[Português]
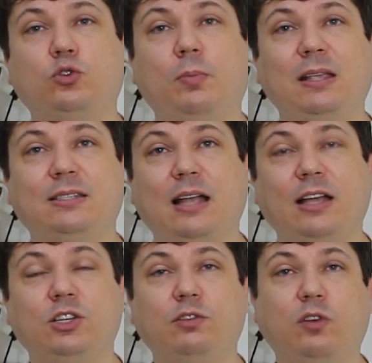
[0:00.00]
a sua
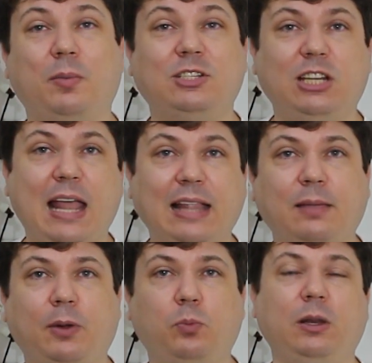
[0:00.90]
mensagem de forma
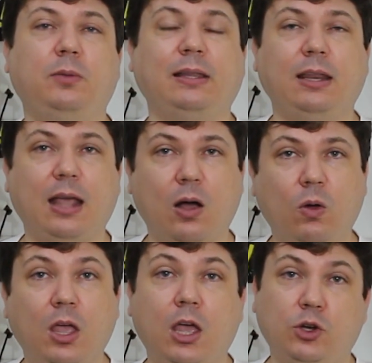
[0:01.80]
direta para o plano
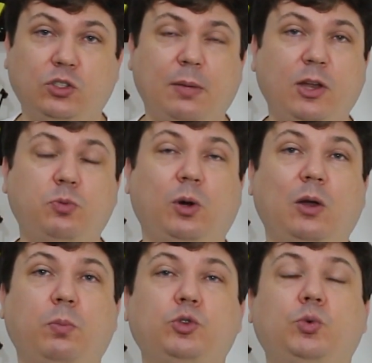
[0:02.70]
material, justamente por
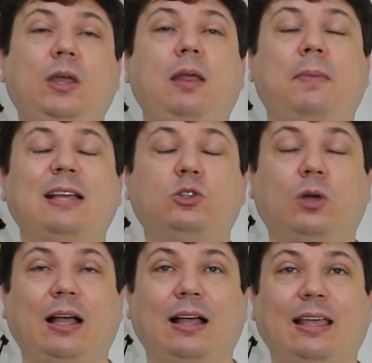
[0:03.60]
não possuírem mais
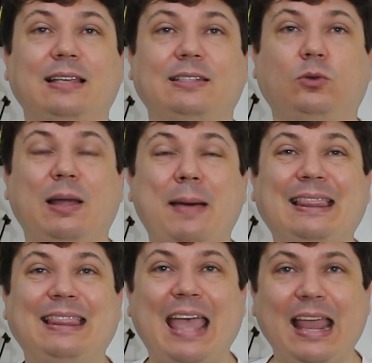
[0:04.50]
a questão da
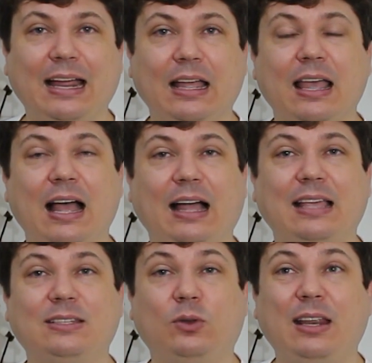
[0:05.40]
matéria, a
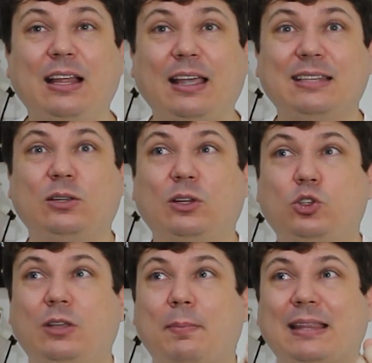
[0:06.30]
questão nem da questão da,
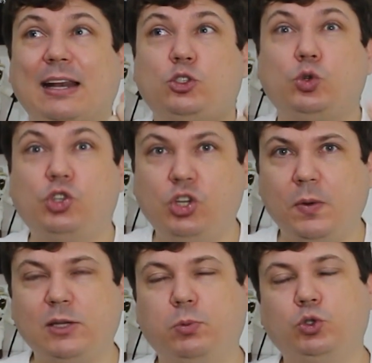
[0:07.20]
da matéria
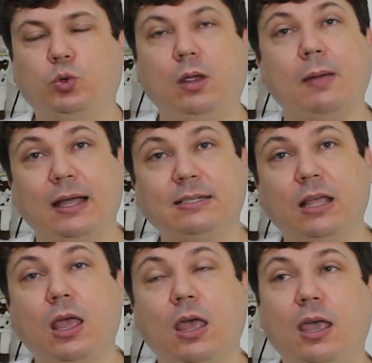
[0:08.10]
sutil eles possuem
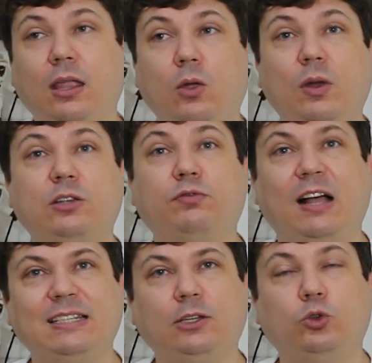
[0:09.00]
mais. Então eles
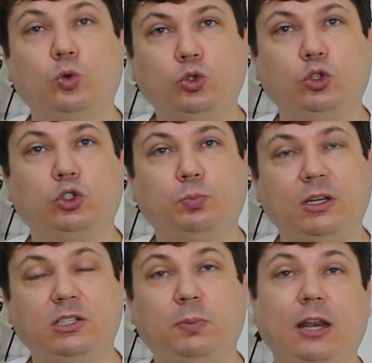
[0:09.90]
fazem uso dos
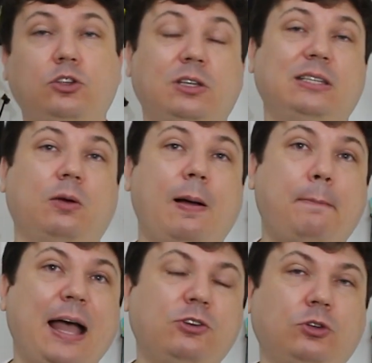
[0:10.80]
espíritos que estão
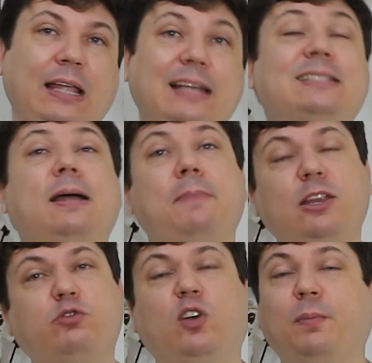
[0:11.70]
abaixo deles
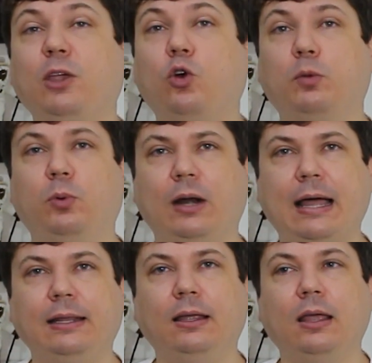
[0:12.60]
também de forma
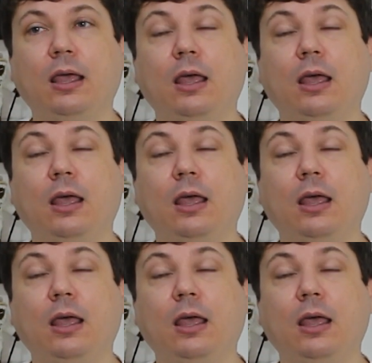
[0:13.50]
incorporada.